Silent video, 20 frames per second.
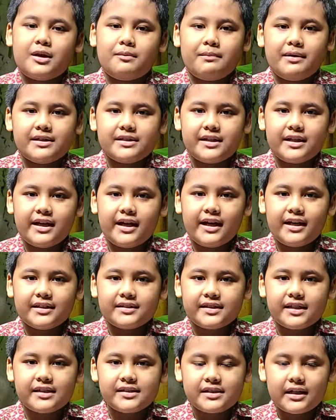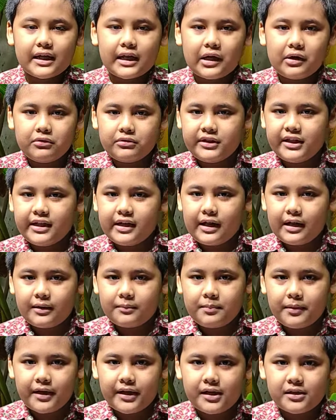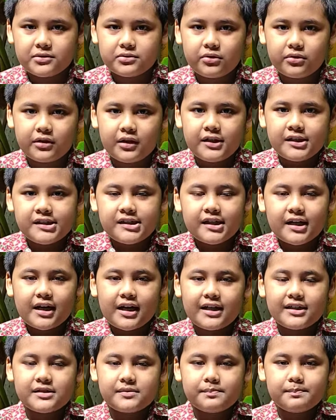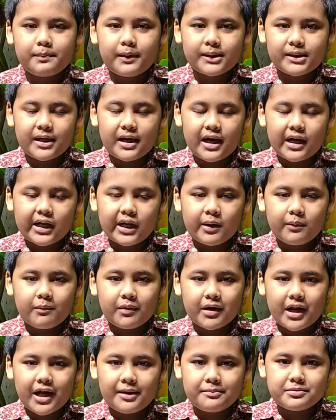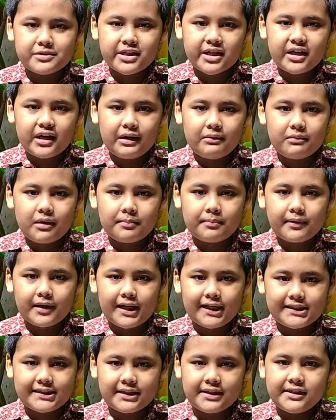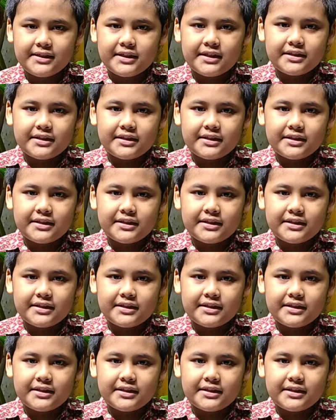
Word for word: Nama saya Hasan Salahuddin Al-Bayaksud, kelas 4 A nomor absen 15.